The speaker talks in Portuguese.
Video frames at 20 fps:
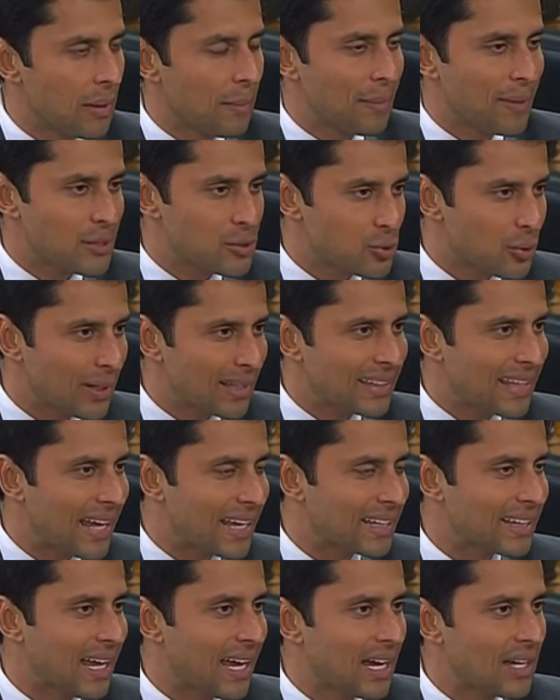Minha
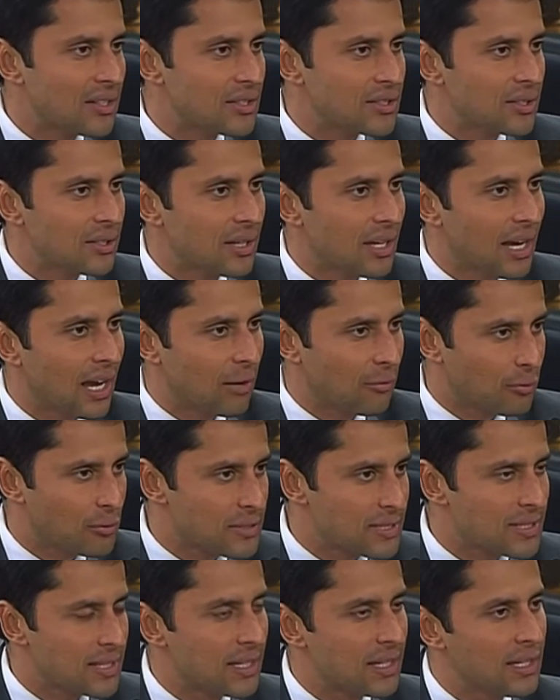solidariedade a
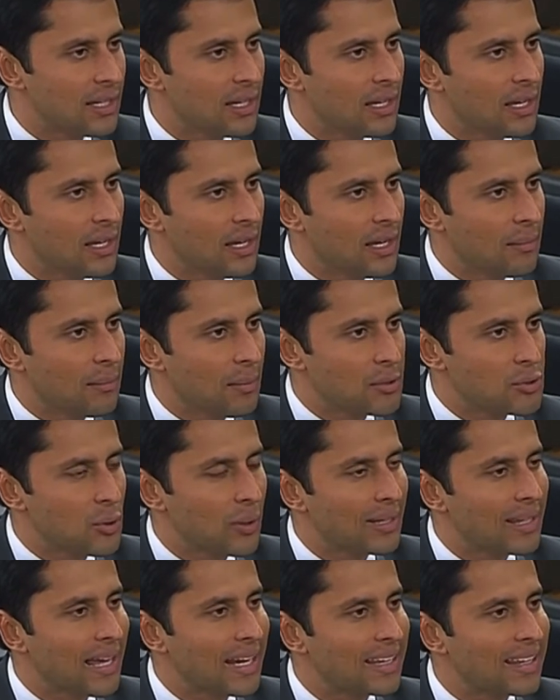você, minha
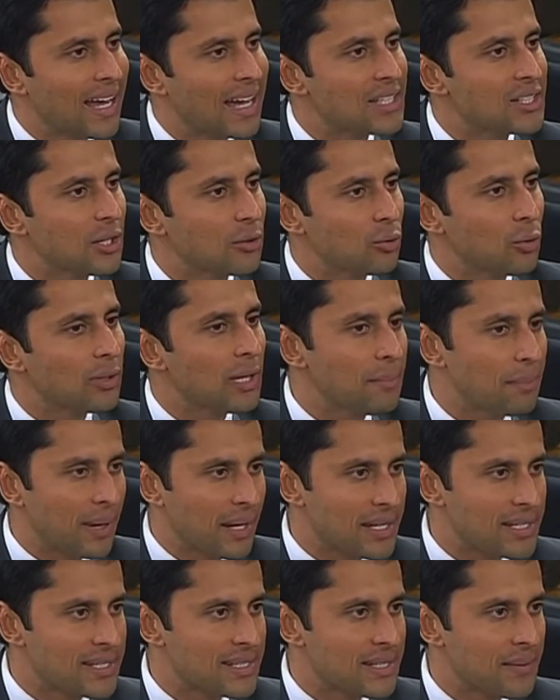solidariedade a toda a
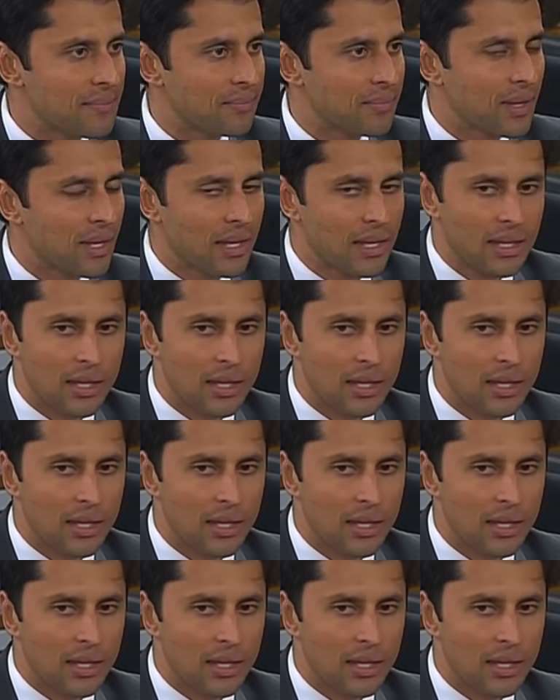imprensa.